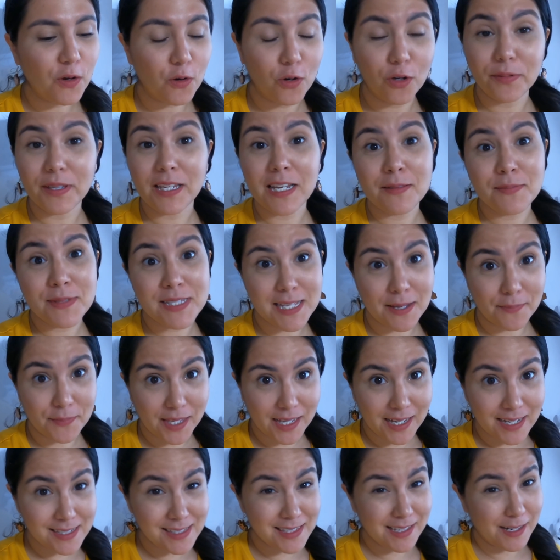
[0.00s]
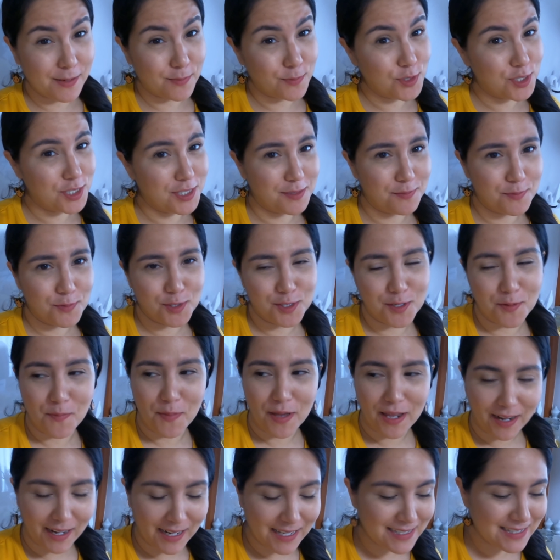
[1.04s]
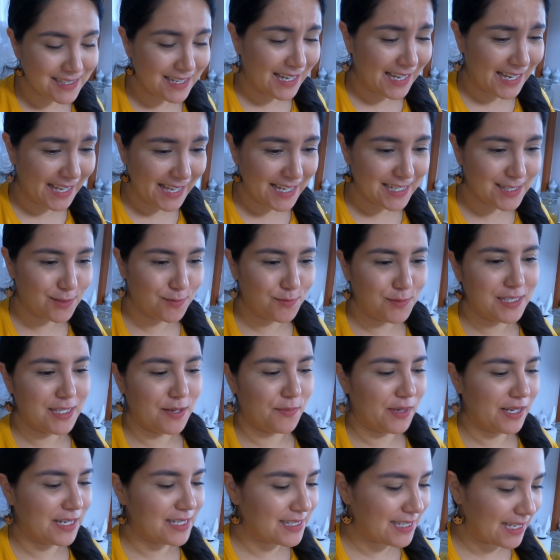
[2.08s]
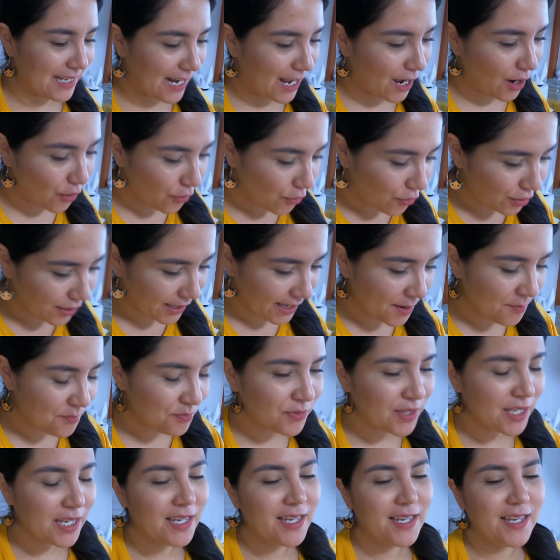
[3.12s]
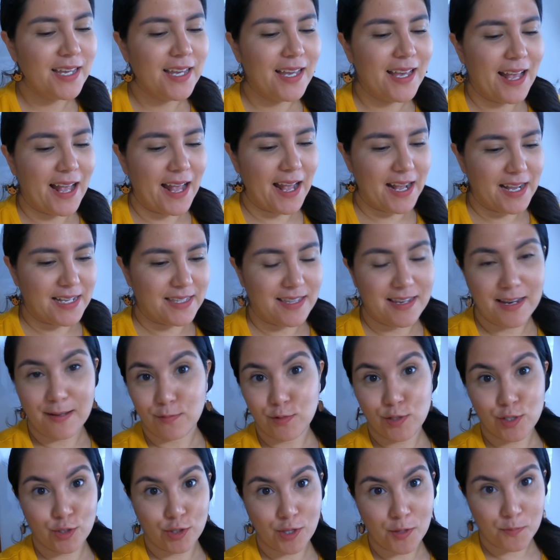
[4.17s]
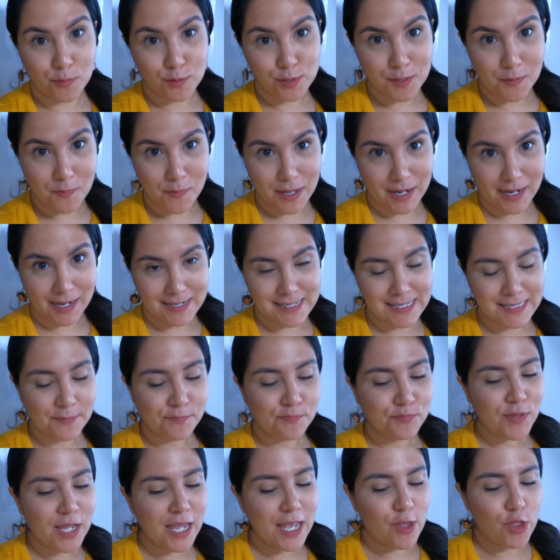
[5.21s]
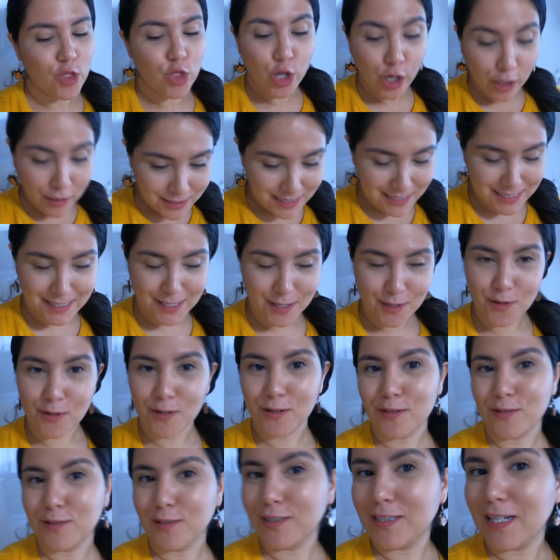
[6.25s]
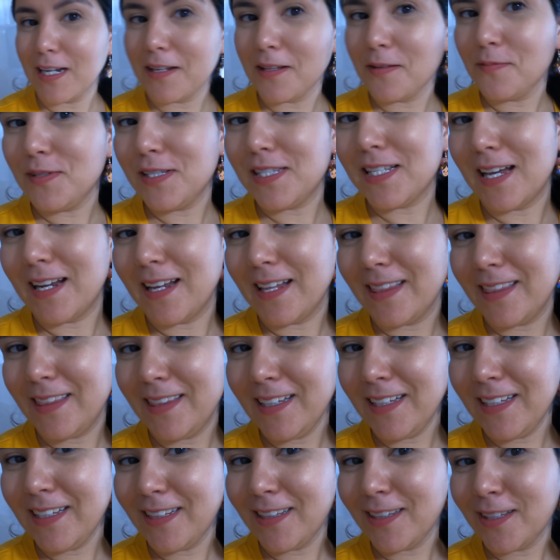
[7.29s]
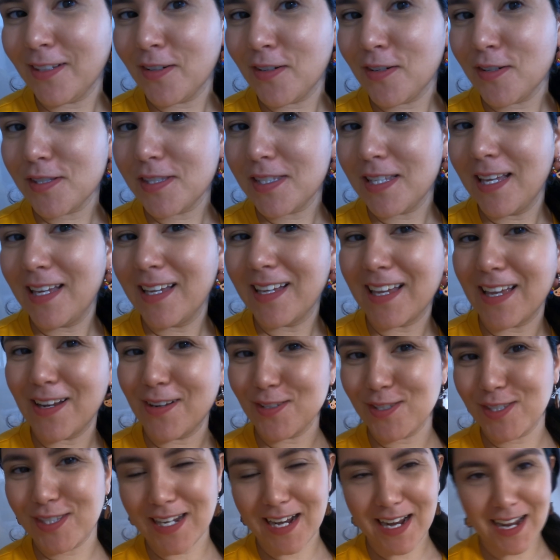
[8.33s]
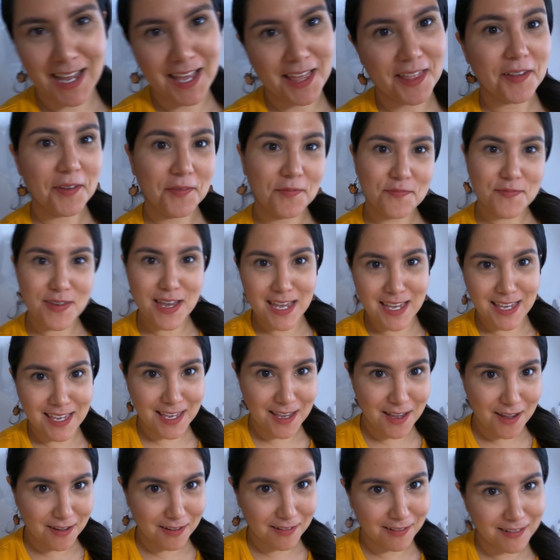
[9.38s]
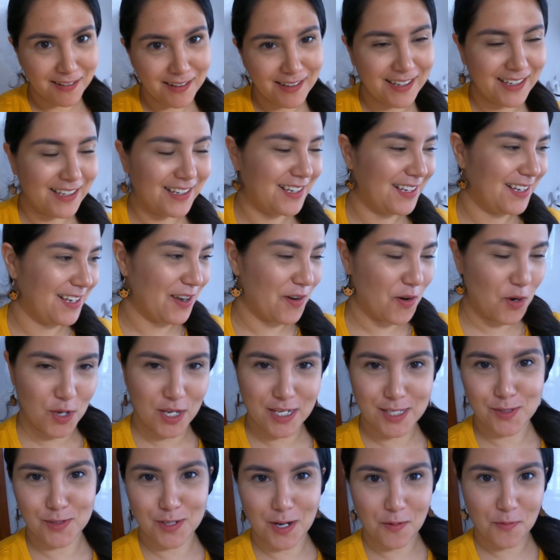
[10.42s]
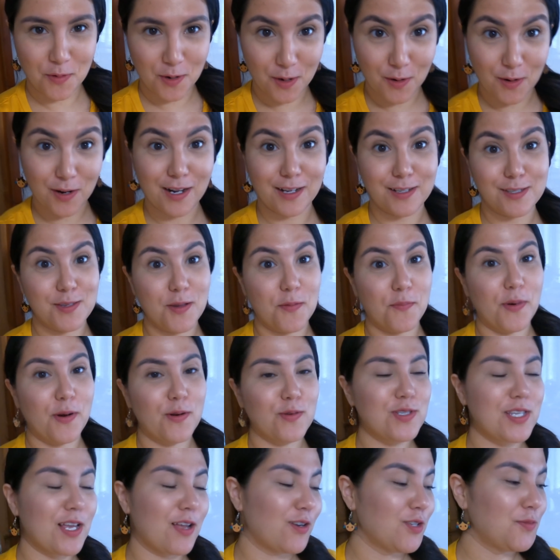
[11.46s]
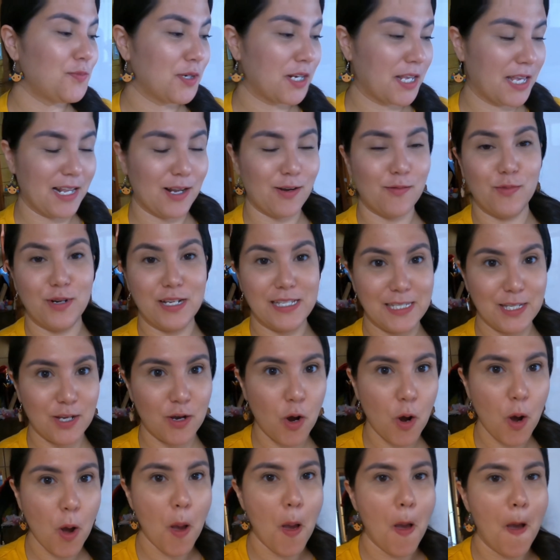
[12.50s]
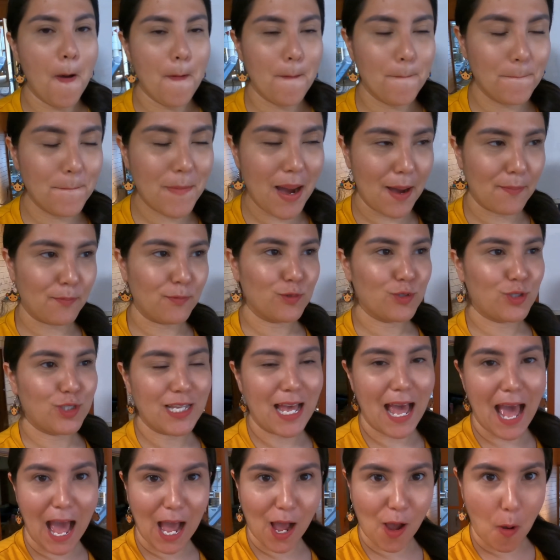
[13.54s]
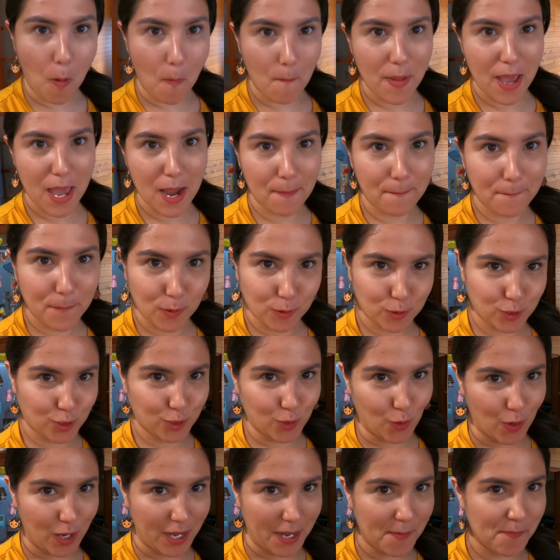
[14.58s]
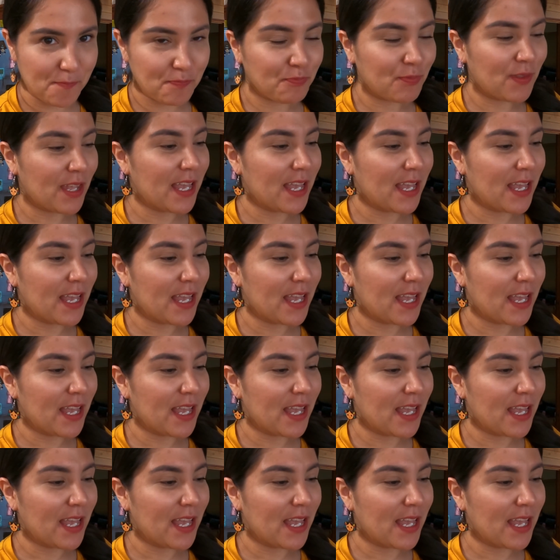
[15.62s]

Hoy vienen mis amigas, tenía muchísimo sin verlas a ellas, son mis amigas de Nagoya. Eh, tenía mucho tiempo sin verlas. Dos, les quiero contar de mis aretitos que los traje de México y hoy es una buena ocasión para usarlos porque, como les digo, vamos a comer pozole.